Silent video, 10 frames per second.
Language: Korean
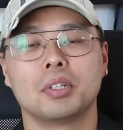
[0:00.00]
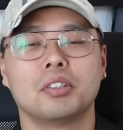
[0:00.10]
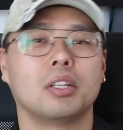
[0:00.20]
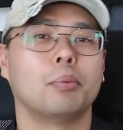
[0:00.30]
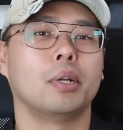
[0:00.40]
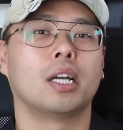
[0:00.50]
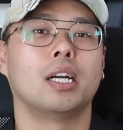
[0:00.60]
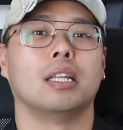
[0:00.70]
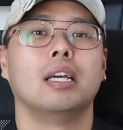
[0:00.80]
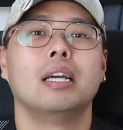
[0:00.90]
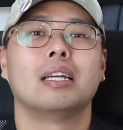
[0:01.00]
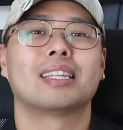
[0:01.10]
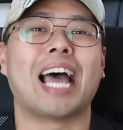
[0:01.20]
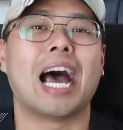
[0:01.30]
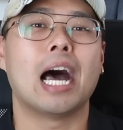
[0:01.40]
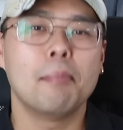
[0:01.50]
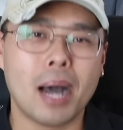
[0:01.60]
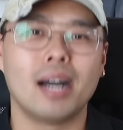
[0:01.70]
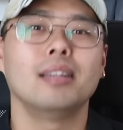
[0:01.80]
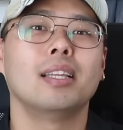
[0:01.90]
네, 그러다 보니까 다
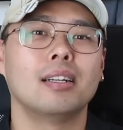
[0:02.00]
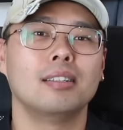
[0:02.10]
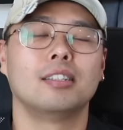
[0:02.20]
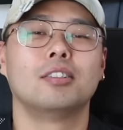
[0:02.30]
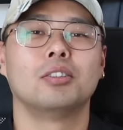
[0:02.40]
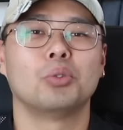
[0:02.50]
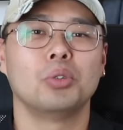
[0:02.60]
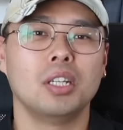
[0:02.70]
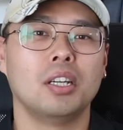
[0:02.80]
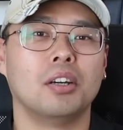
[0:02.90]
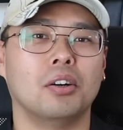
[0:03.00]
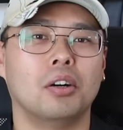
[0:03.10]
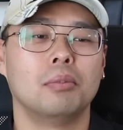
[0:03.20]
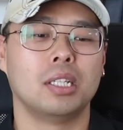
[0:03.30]
망한다라는 그런 소리예요.